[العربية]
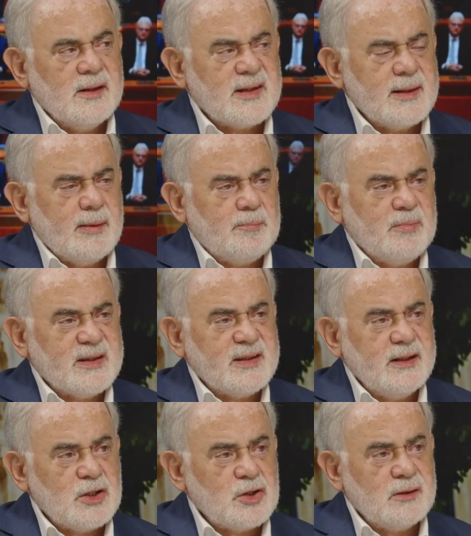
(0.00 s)
سبب
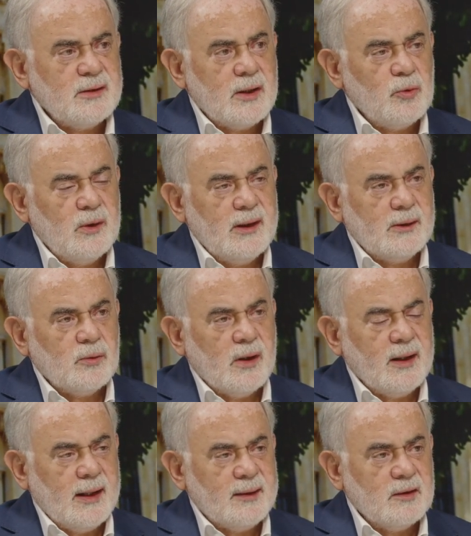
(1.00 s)
بسيط جدا وقلته
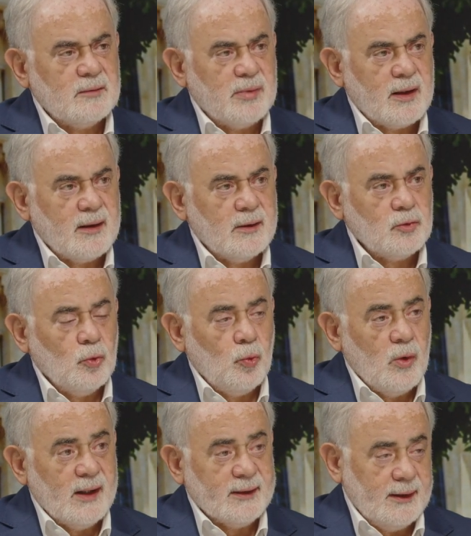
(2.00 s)
انا عده مرات
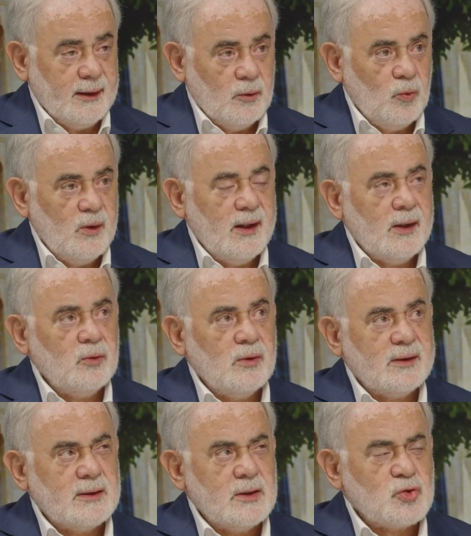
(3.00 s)
وواضح هو لانه
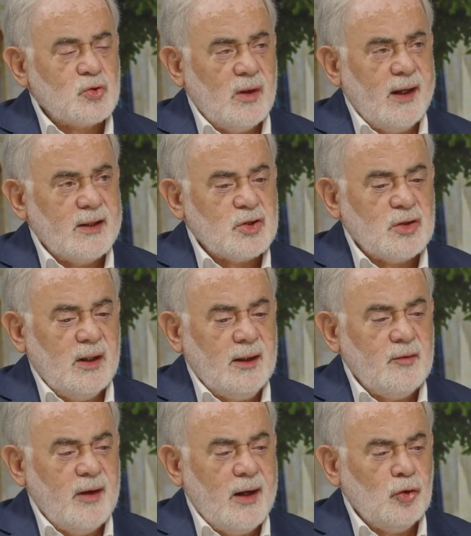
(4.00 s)
الثنائي الشيعي
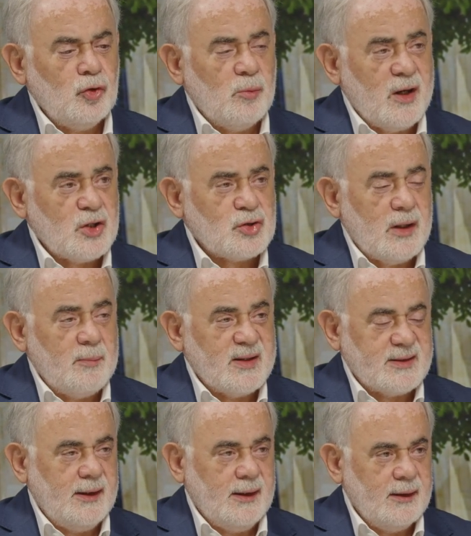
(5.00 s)
في عنده مرشح
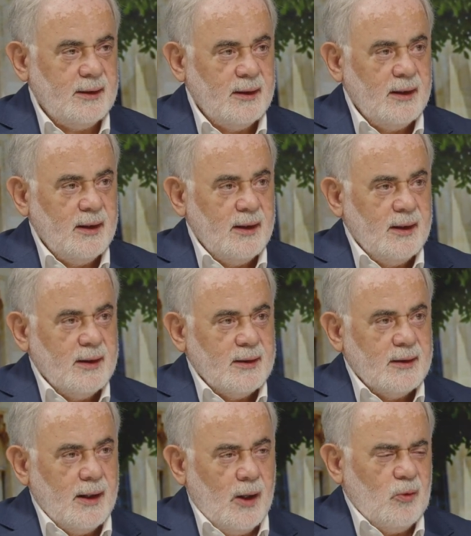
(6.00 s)
مسيحي.
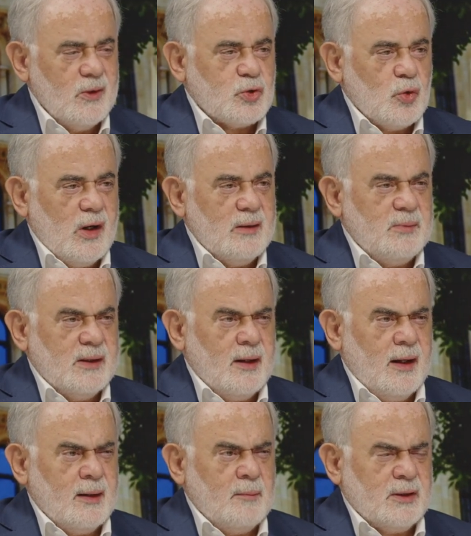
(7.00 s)
اول سؤال
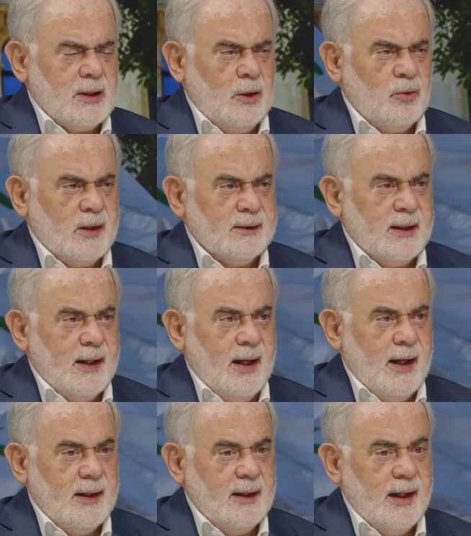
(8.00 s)
انا بطرحه كنت على
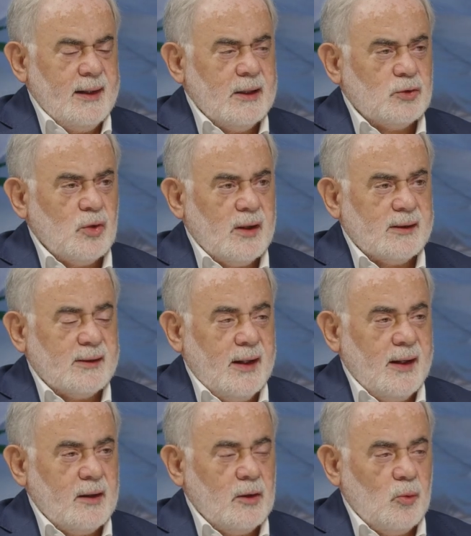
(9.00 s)
حالي، هل يا ترى
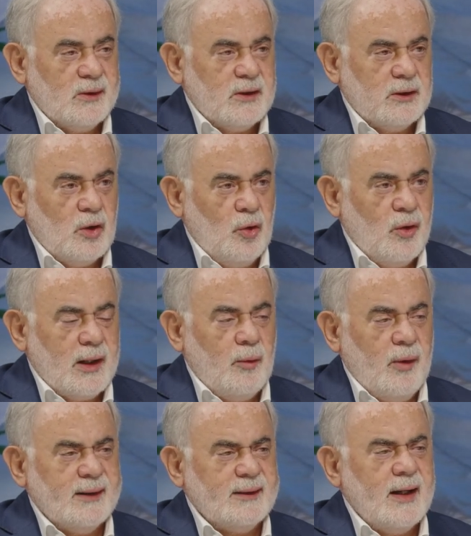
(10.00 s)
التيار الوطني الحر او
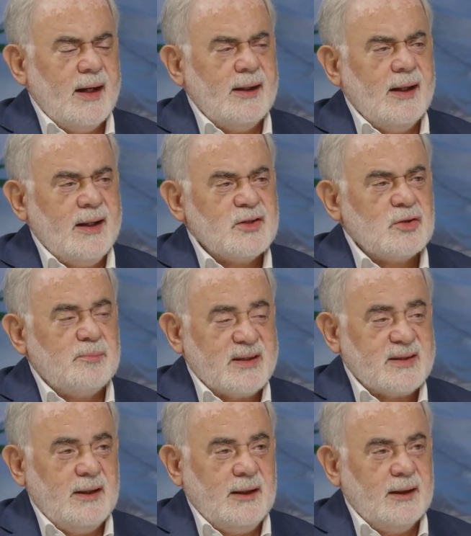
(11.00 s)
حتى اي حزب
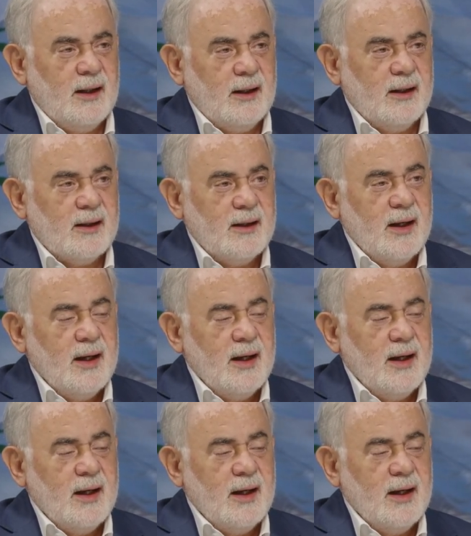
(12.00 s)
مسيحي اخر